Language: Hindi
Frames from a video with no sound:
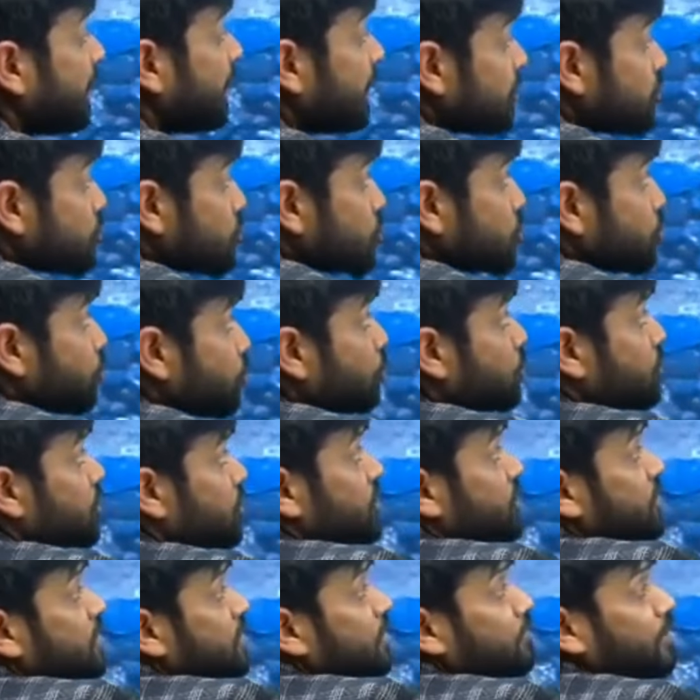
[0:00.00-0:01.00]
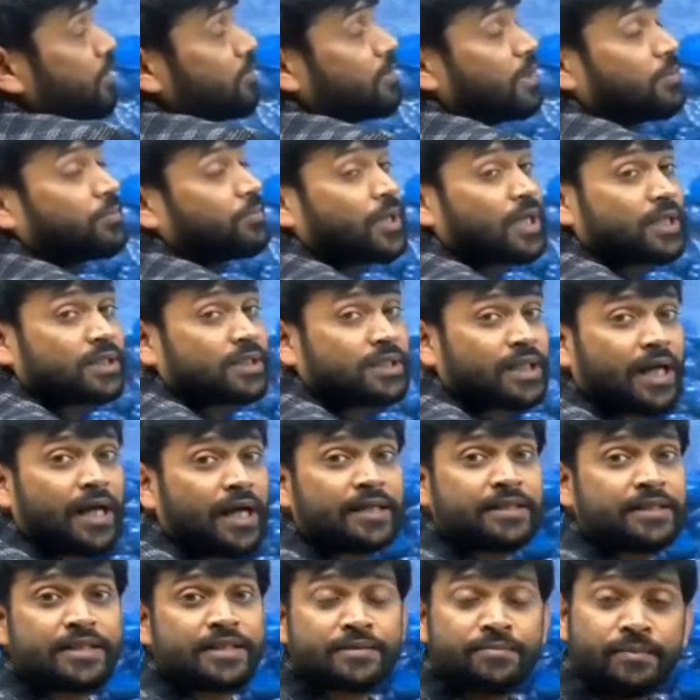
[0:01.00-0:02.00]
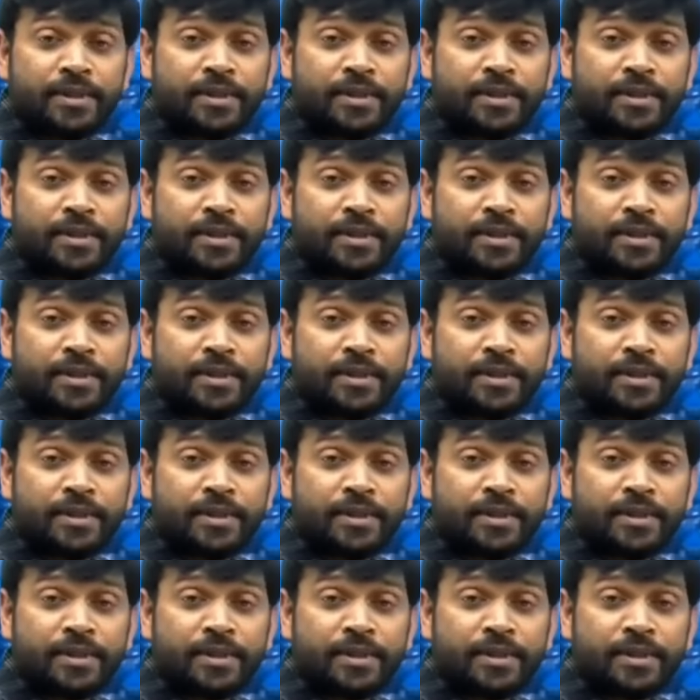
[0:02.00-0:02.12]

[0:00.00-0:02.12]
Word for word: शूट सिस्टम डेवलप करता है जिसमें